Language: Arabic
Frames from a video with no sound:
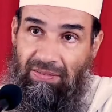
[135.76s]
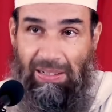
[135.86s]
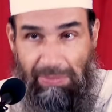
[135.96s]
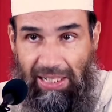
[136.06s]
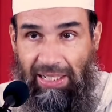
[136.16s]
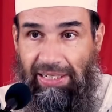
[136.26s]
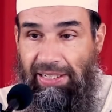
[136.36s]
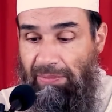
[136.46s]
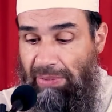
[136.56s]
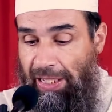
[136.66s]
فالمراه
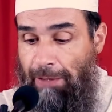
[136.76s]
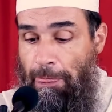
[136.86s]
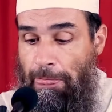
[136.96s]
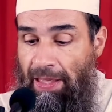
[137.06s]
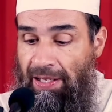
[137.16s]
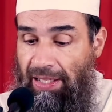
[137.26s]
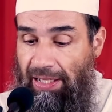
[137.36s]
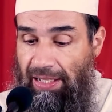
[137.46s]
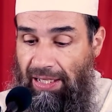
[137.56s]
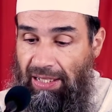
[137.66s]
يعني ينبغي
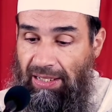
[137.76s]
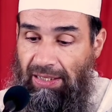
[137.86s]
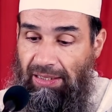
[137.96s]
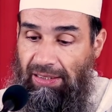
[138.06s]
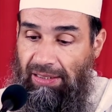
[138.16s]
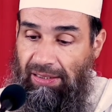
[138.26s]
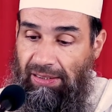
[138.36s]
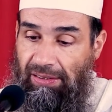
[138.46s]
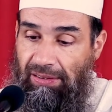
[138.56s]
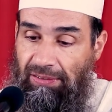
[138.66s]
لا
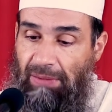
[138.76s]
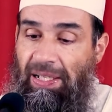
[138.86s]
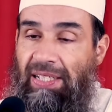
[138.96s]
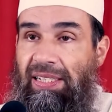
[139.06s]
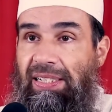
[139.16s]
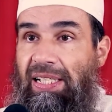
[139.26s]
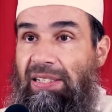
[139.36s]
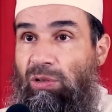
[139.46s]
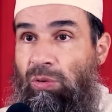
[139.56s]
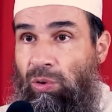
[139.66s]
آه، تبحث عن
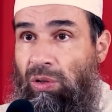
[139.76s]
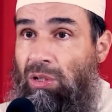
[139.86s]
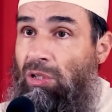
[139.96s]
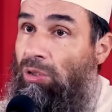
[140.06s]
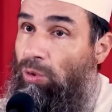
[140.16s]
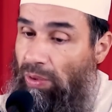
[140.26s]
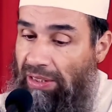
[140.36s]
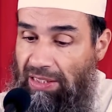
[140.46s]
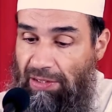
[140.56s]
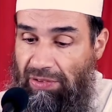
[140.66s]
هذه الامور
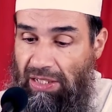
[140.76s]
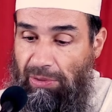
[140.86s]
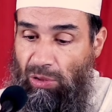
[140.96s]
وتكتفي